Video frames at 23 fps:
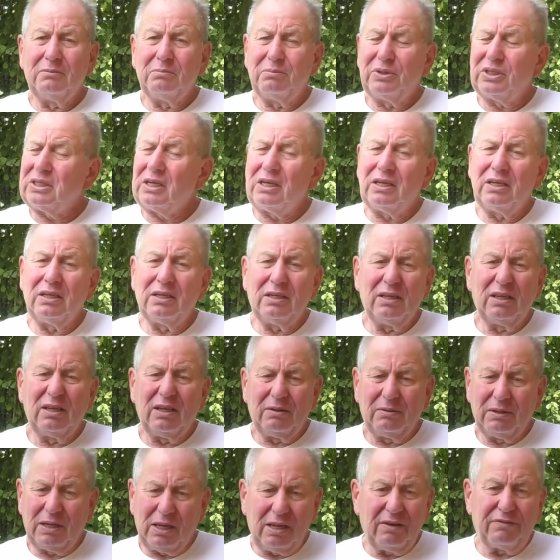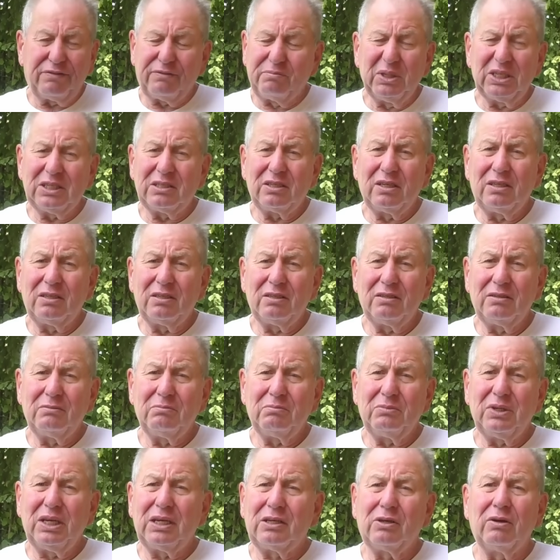Bitte helft mit,
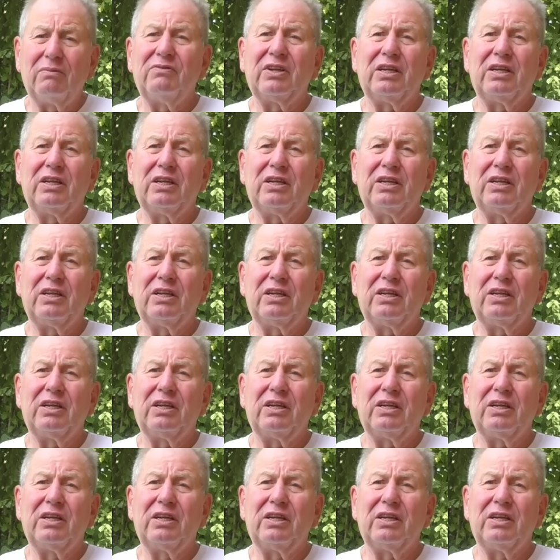mehr können